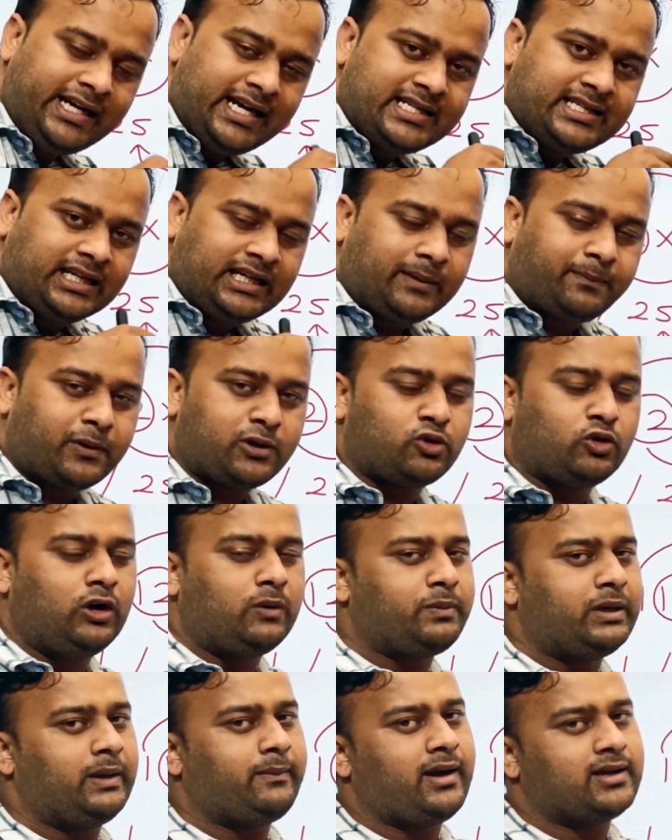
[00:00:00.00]
ही डिजिट अपन को
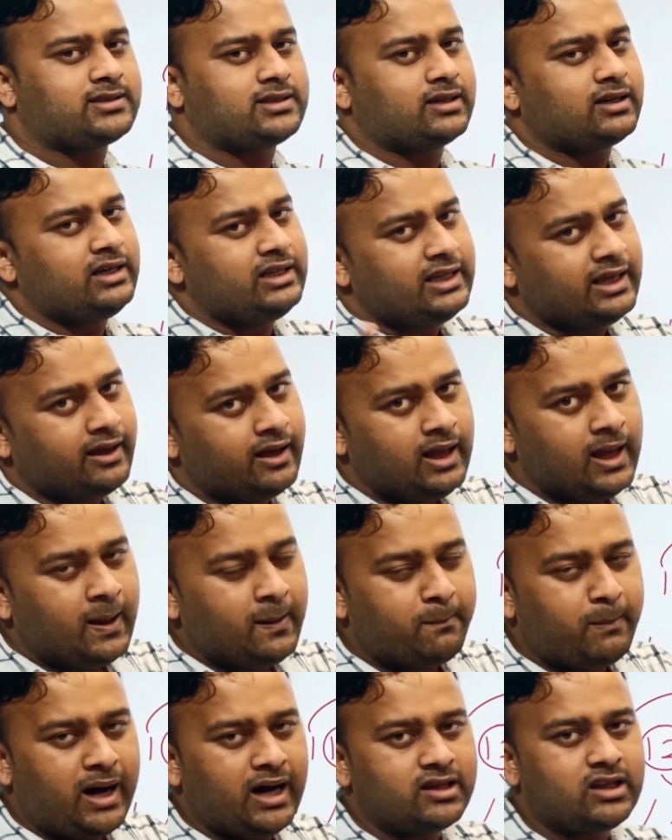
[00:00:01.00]
अपने पास रखनी है
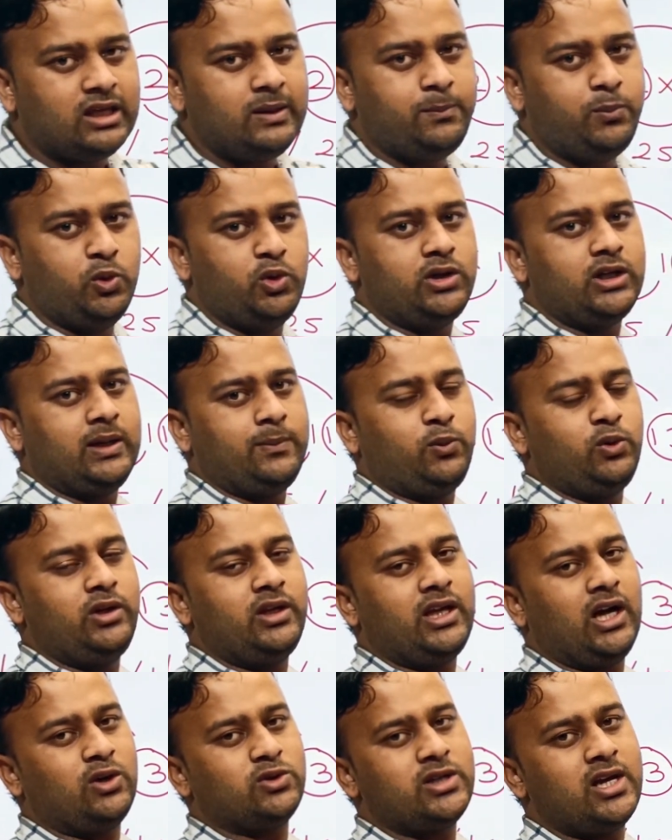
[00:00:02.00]
बाकी पूरी की
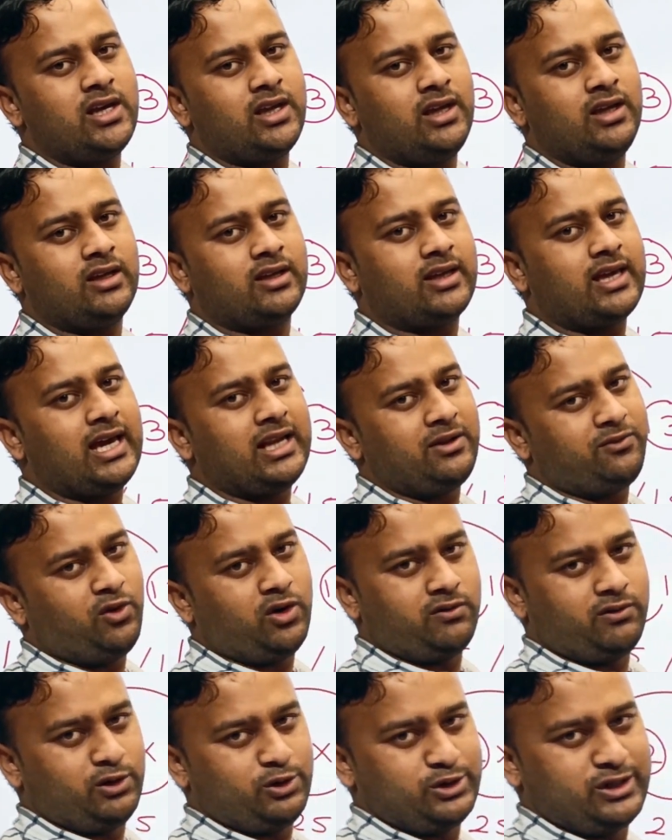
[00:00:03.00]
पूरी क्या हो जाएगी कैरी
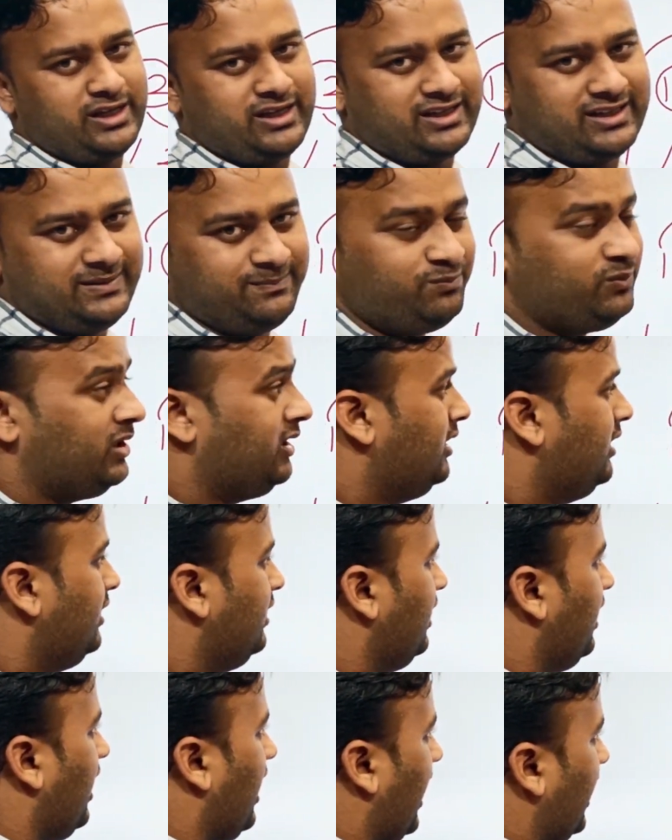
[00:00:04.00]
फॉरवर्ड हो जाएगी
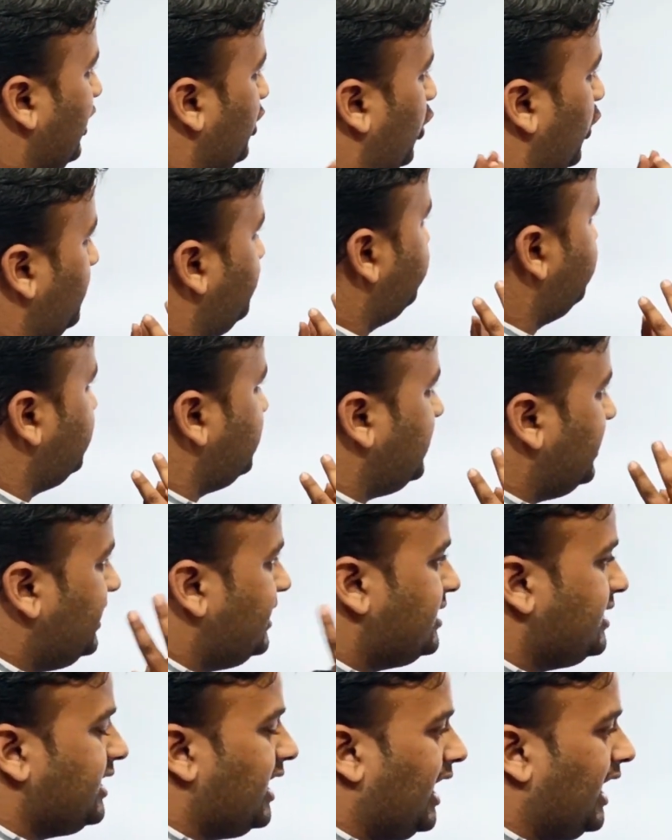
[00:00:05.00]
आई होप चीज